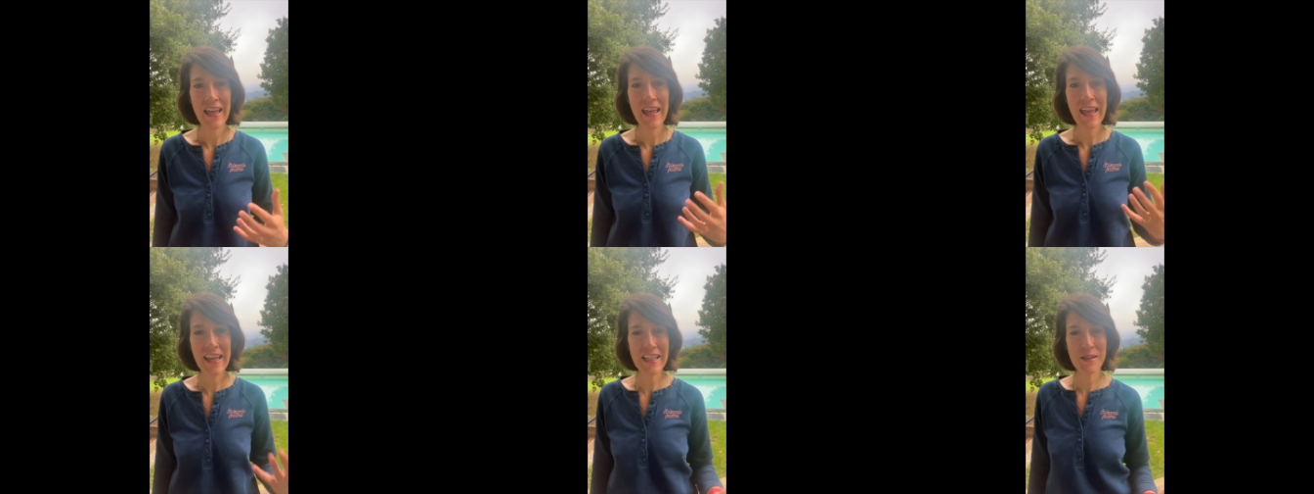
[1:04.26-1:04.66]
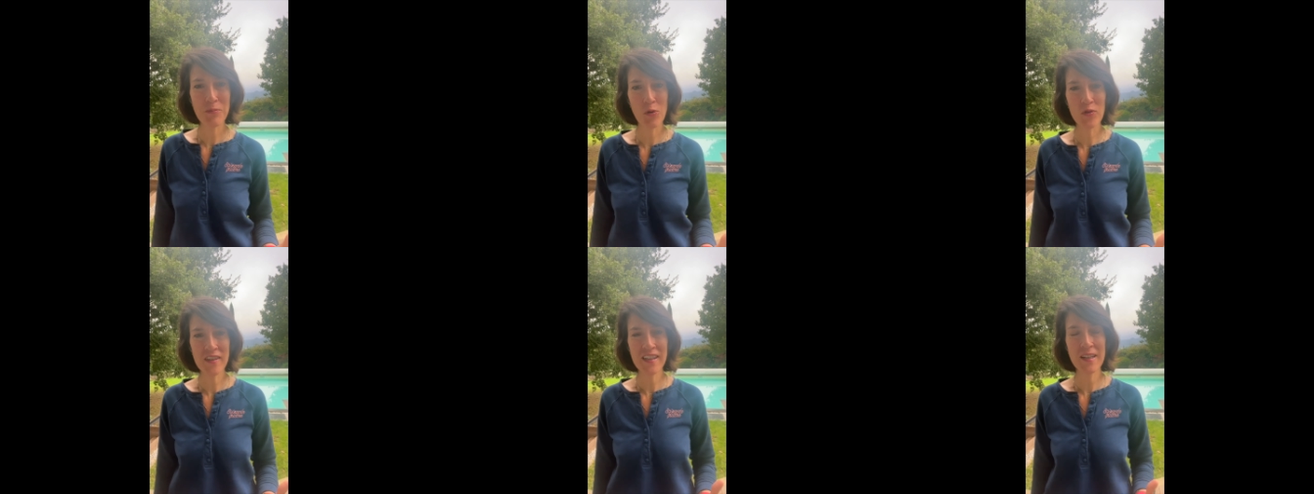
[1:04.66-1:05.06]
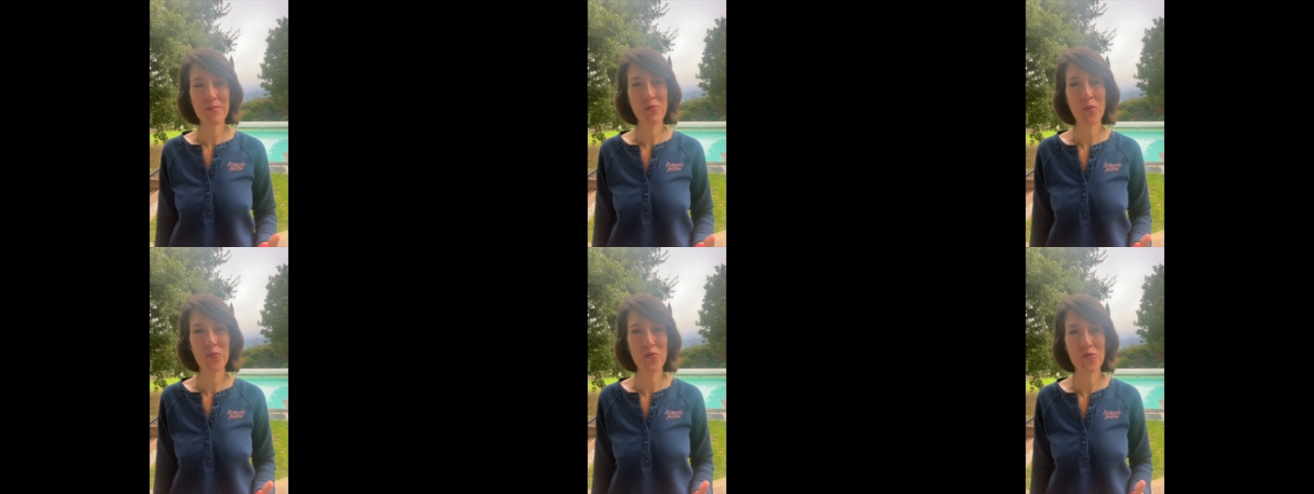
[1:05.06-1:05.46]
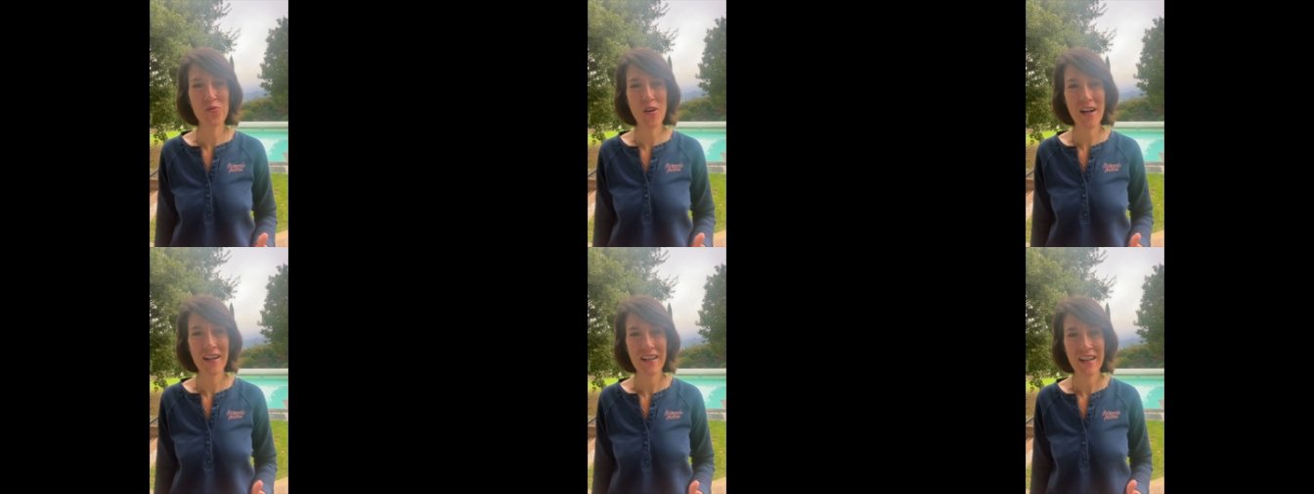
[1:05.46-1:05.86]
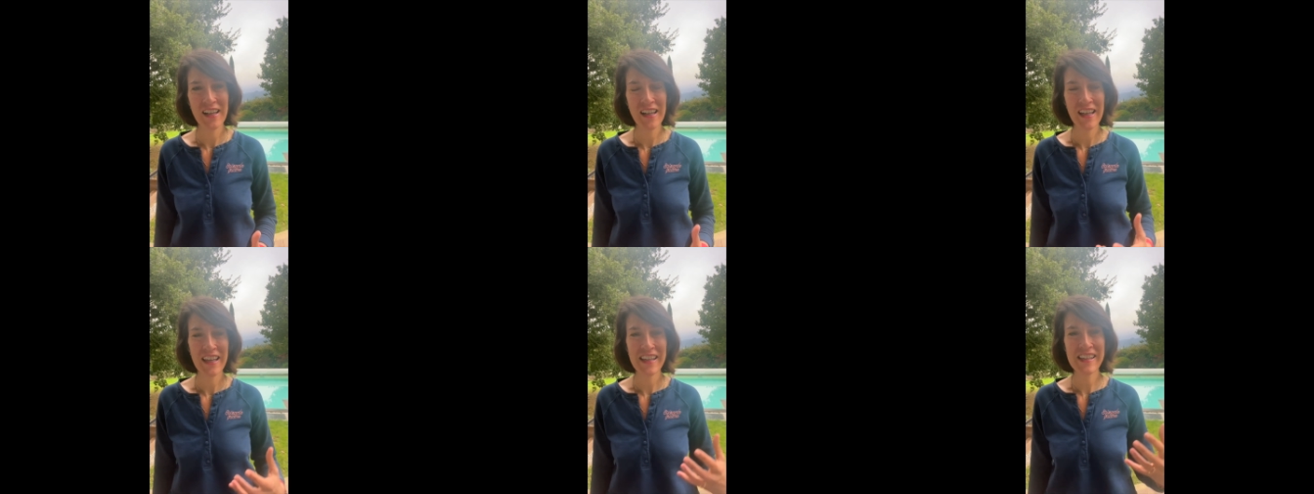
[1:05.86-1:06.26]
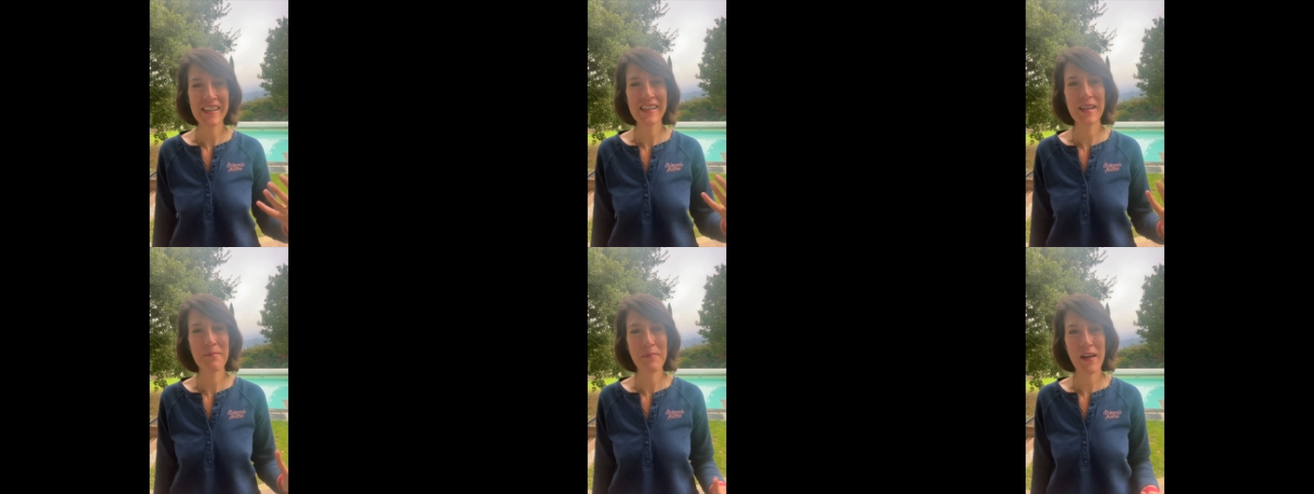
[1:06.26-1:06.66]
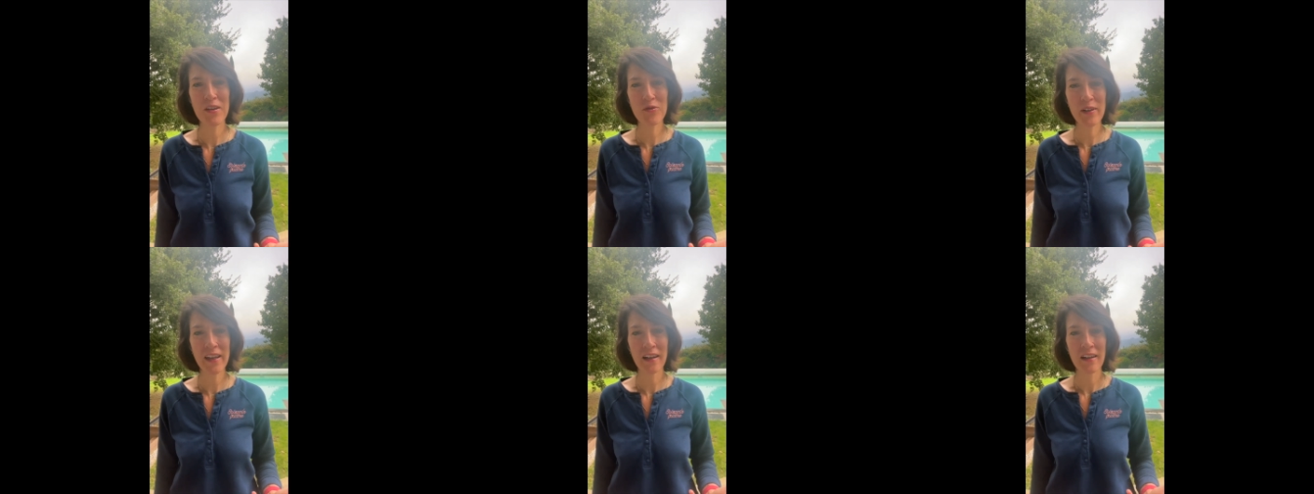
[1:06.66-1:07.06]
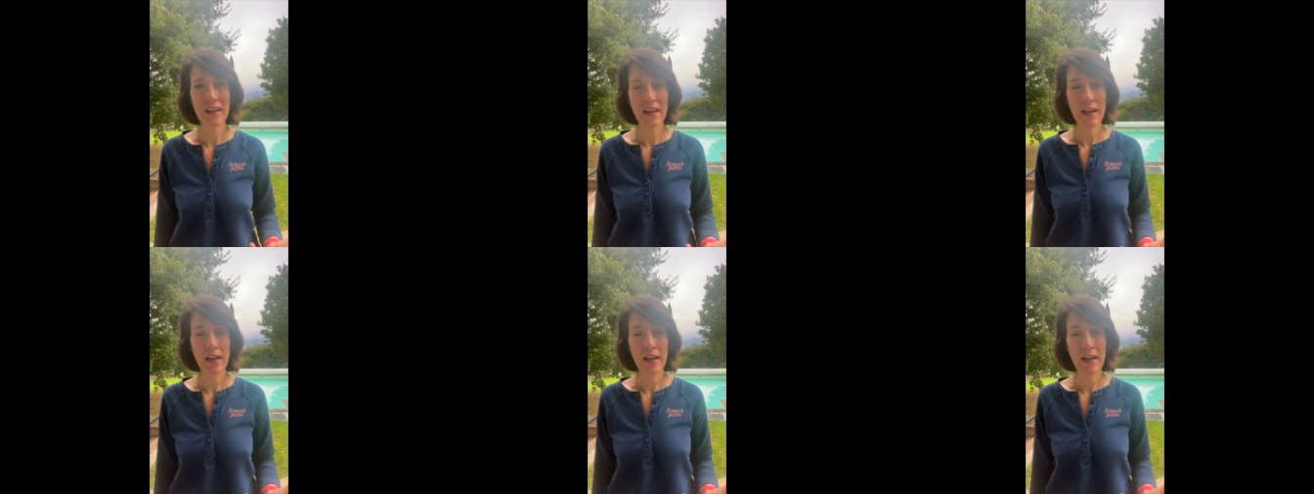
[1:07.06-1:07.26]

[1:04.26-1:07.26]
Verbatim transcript: expanser, pour pouvoir s'épanouir.